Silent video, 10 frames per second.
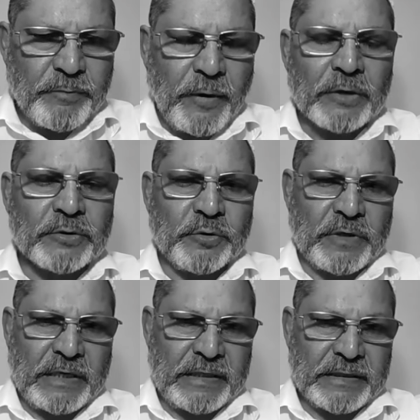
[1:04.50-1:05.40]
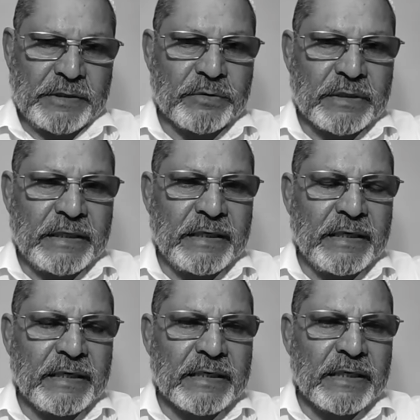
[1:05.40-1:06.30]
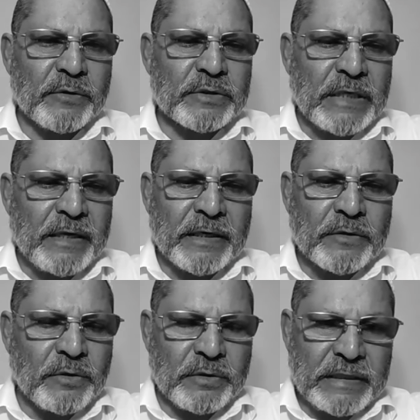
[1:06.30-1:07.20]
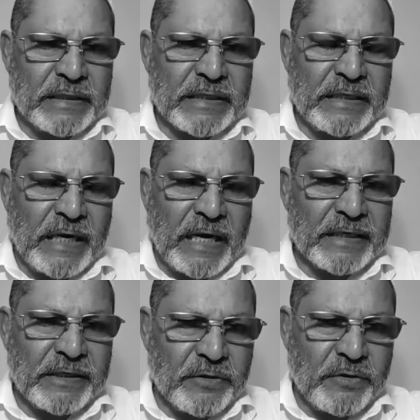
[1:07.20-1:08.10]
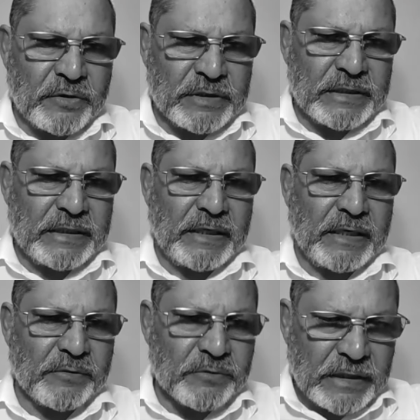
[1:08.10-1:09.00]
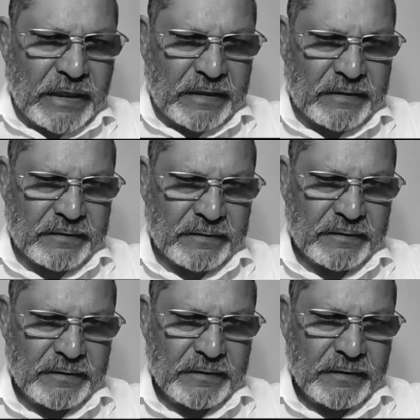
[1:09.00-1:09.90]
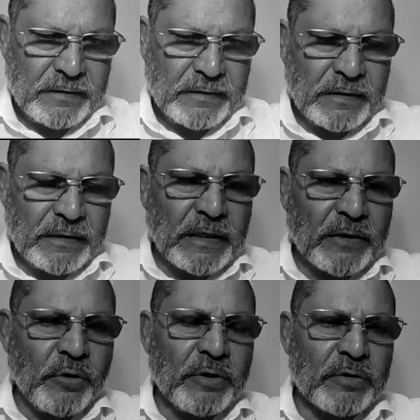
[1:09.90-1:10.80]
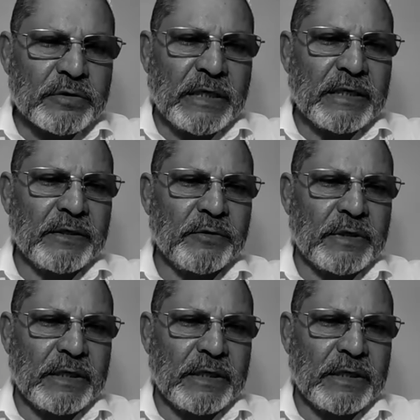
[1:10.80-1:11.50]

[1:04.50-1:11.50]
बहुत हो रहा है क्योंकि इनके नुकसान इनको इनकी आइडियोलॉजी के अनुसार इनका कोई नुकसान नहीं हो रहा